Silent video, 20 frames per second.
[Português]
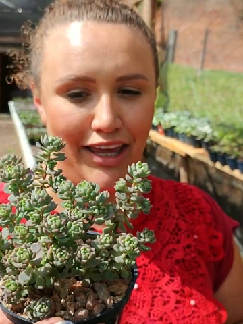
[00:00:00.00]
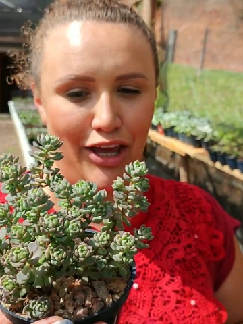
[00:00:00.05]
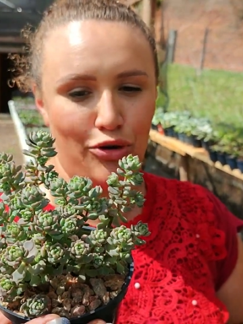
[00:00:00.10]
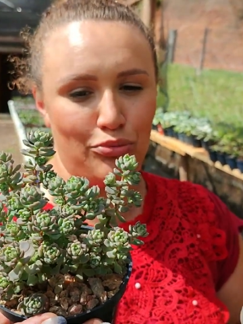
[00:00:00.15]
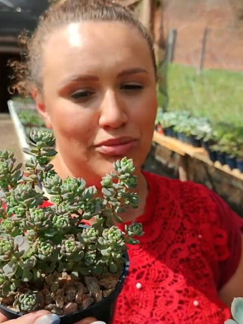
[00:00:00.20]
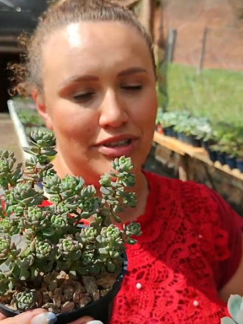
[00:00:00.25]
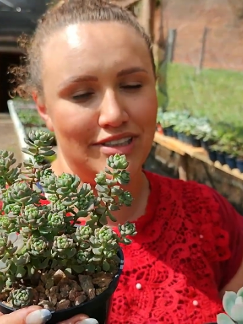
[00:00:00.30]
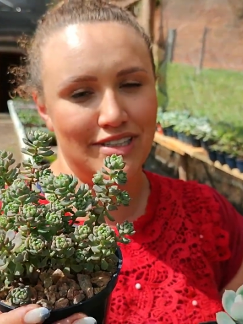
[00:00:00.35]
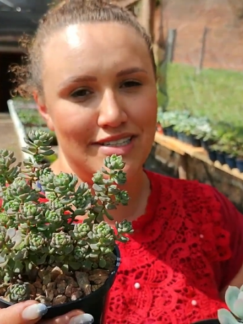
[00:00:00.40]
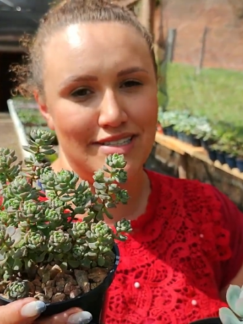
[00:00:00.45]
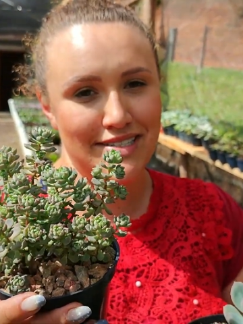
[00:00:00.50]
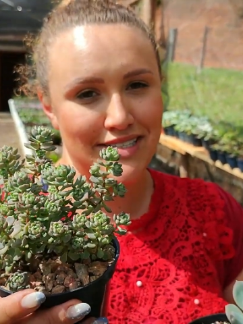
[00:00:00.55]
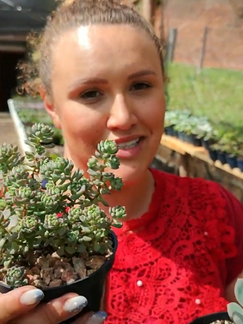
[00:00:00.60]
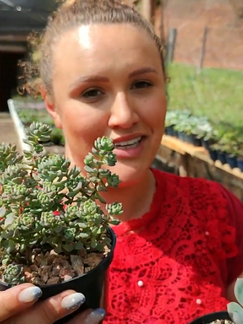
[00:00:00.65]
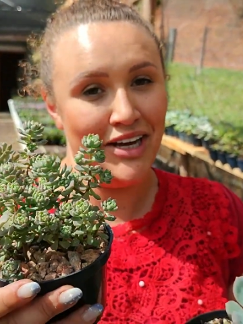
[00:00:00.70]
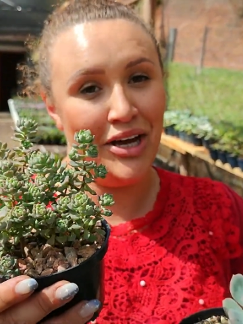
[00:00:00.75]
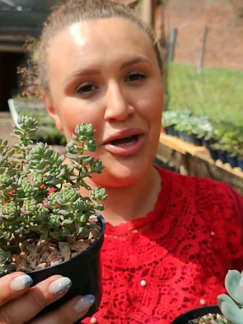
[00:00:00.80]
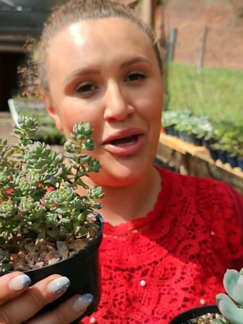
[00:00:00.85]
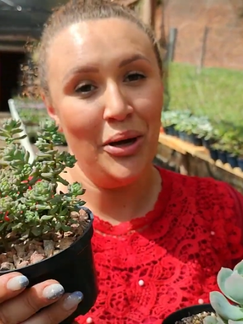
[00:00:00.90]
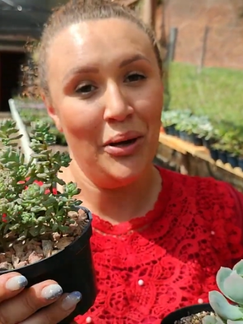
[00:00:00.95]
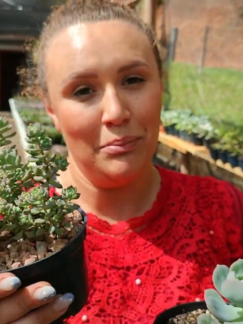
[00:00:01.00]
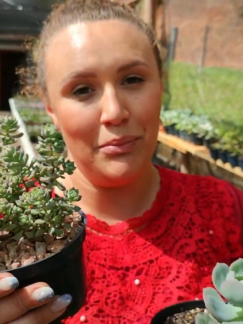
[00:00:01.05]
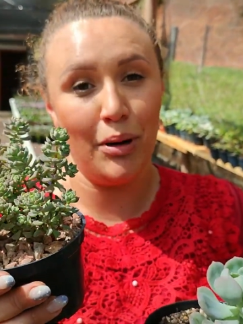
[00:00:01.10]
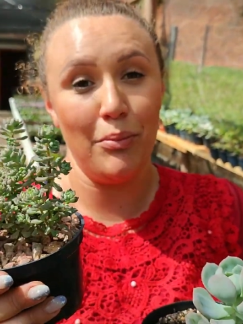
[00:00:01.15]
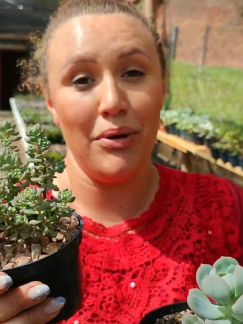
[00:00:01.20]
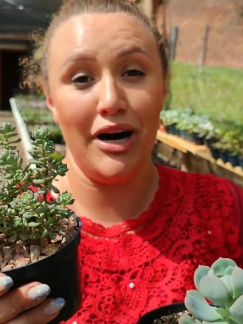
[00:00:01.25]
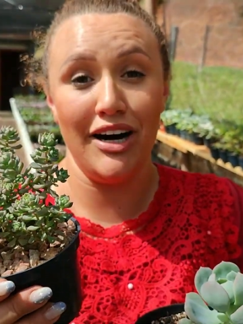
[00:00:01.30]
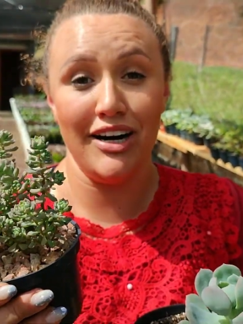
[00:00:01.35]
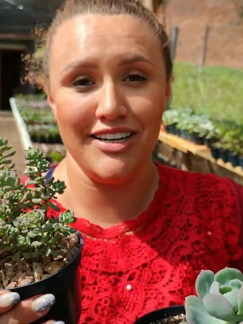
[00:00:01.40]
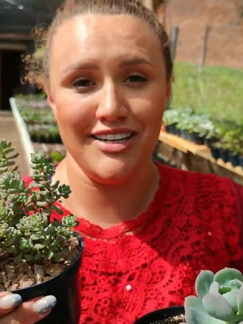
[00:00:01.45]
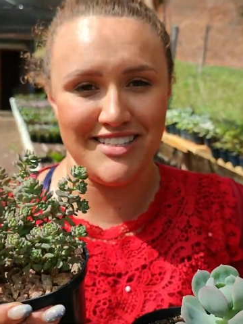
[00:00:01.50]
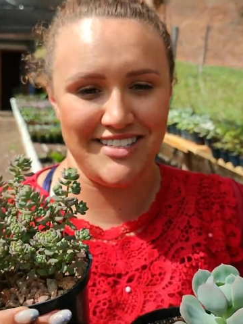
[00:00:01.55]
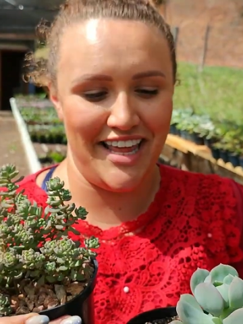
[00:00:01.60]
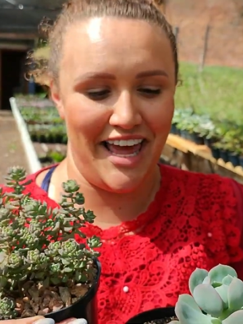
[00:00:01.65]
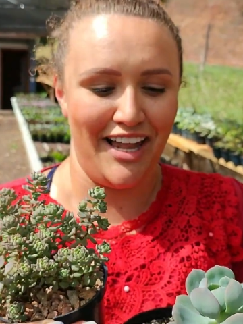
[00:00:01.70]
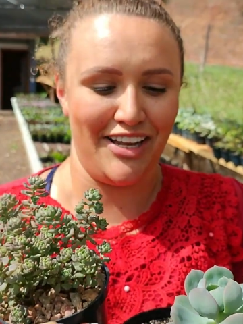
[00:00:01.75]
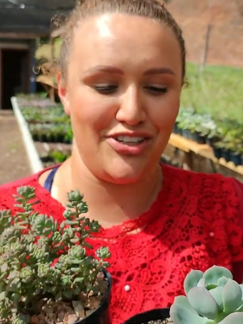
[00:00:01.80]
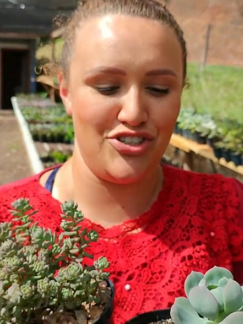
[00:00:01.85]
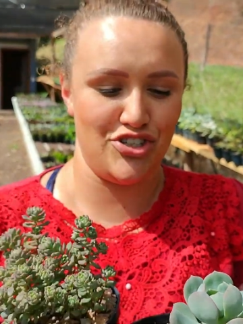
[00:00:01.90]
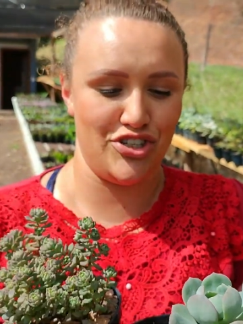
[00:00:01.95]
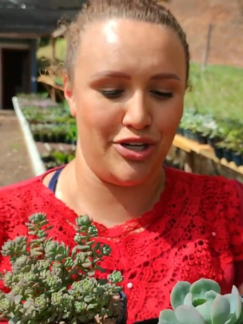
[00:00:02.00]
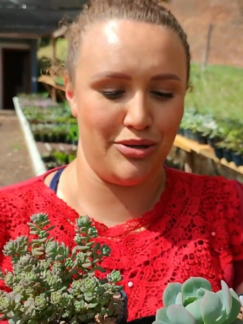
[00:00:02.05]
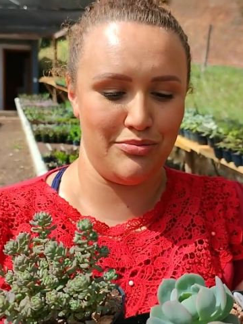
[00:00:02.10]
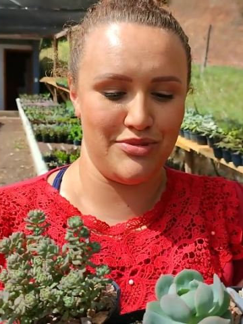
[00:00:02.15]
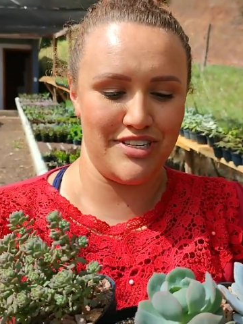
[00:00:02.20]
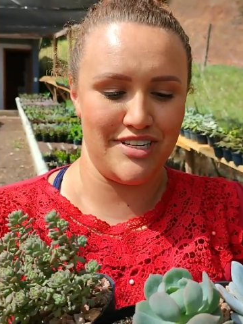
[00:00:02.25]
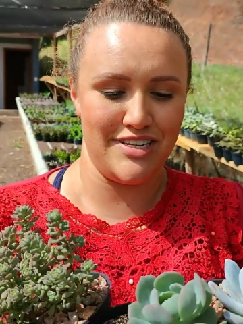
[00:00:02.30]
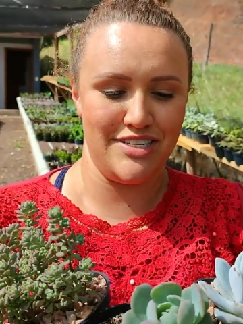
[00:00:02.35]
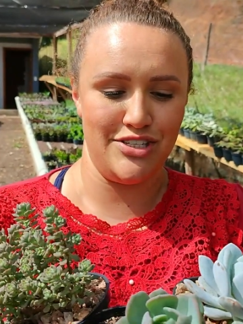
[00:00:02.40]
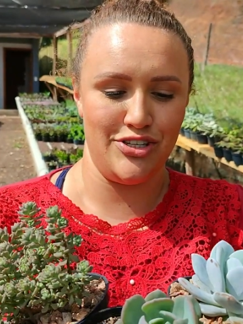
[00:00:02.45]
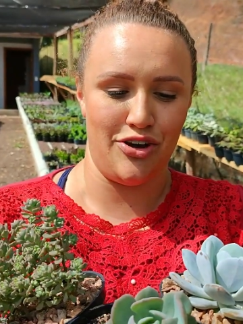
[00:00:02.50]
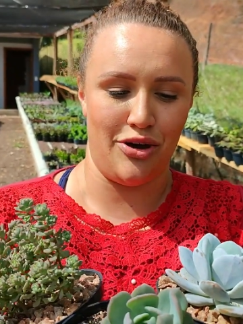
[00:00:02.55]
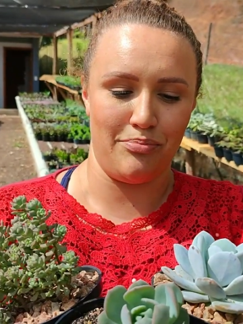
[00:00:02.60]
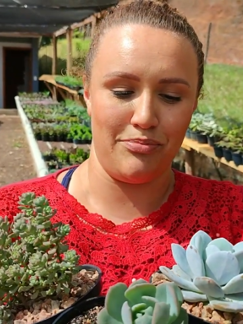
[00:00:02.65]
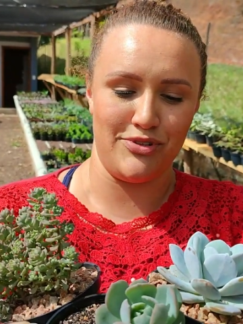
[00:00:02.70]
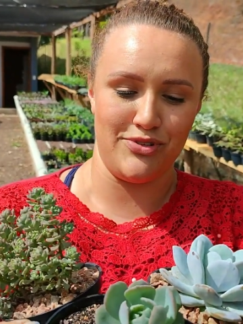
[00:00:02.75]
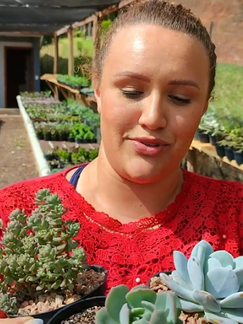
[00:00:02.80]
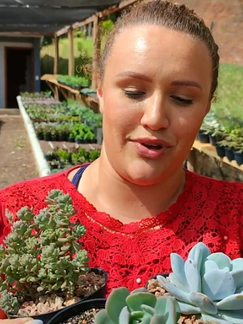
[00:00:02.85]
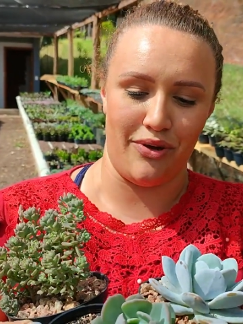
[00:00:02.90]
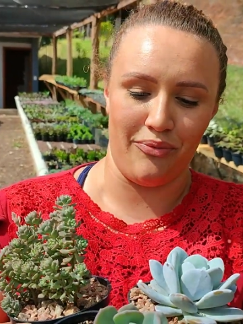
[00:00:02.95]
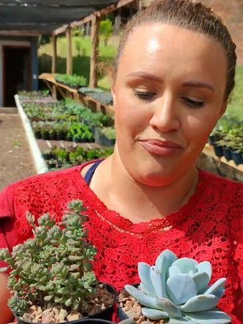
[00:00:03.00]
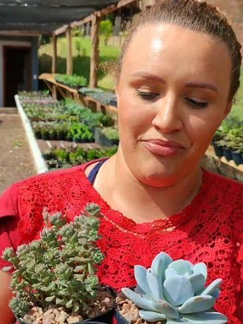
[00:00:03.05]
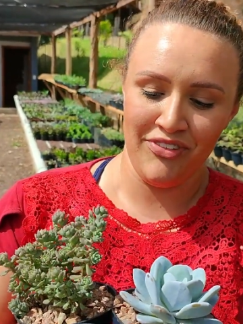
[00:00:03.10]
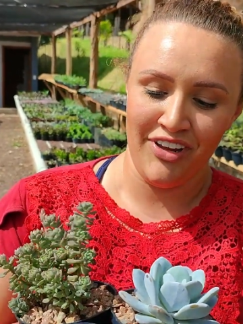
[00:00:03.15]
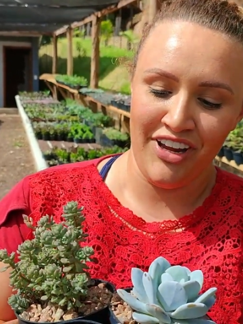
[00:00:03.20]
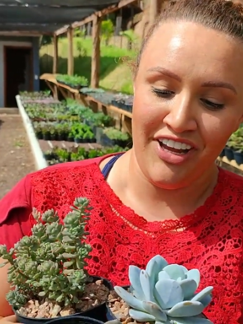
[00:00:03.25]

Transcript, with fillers: Que é uma das mamães dela, digamos assim, ó, pessoal.